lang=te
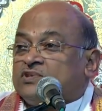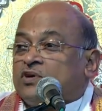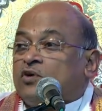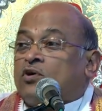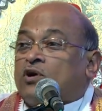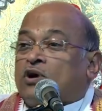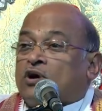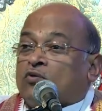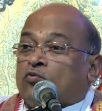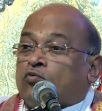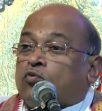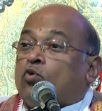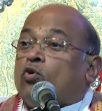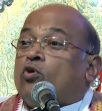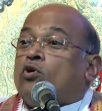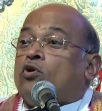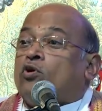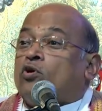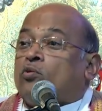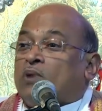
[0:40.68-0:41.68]
ఎవరైనా
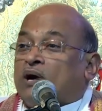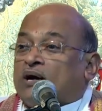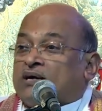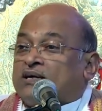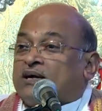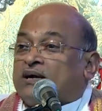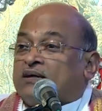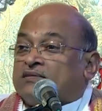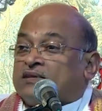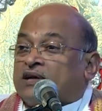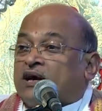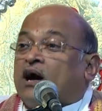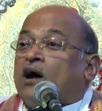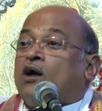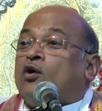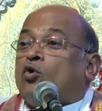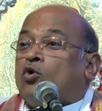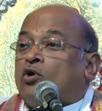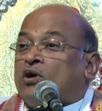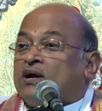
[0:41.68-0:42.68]
ఫోన్లో మాట్లాడితే
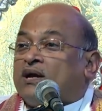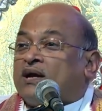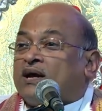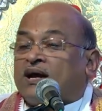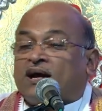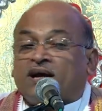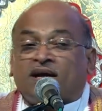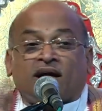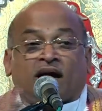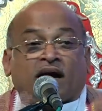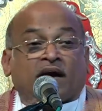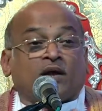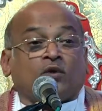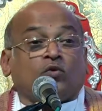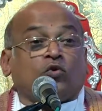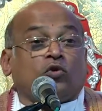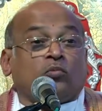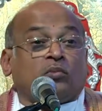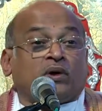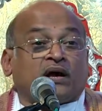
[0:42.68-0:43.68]
హలో అనడం కంటే హరి
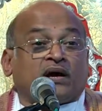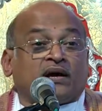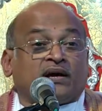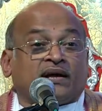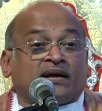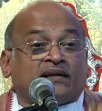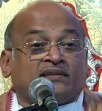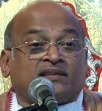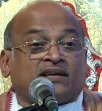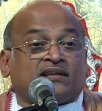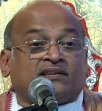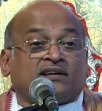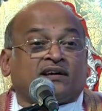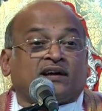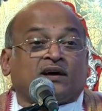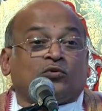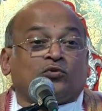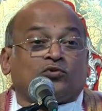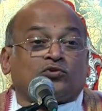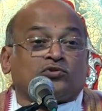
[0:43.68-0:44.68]
ఓం అనండి ఎంత
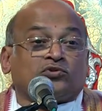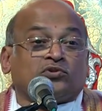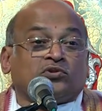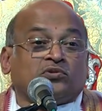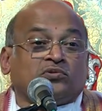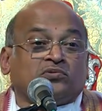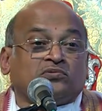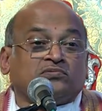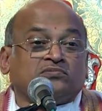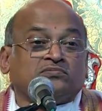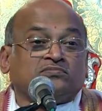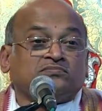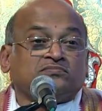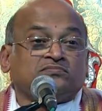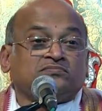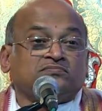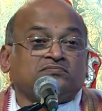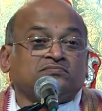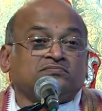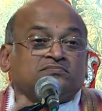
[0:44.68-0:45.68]
అందంగా ఉంటుందో
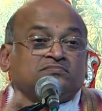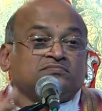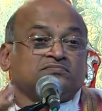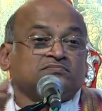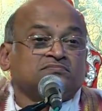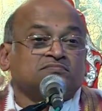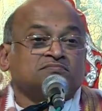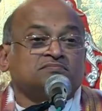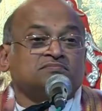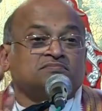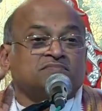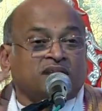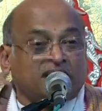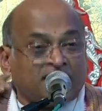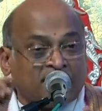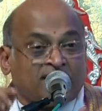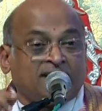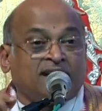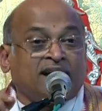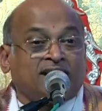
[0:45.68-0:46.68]

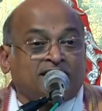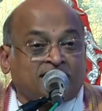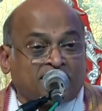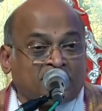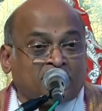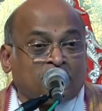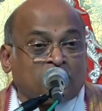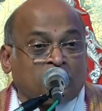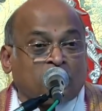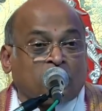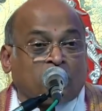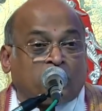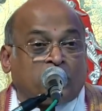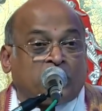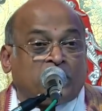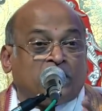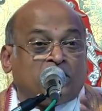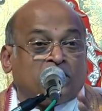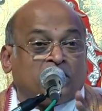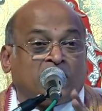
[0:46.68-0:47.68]
నేను అదే అంటాను ముప్పై
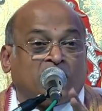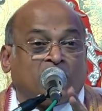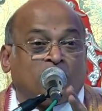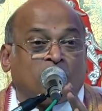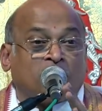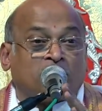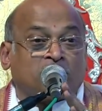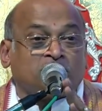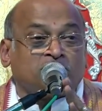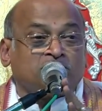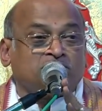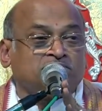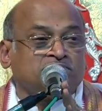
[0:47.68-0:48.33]
ఏళ్ళుగా అలవాటు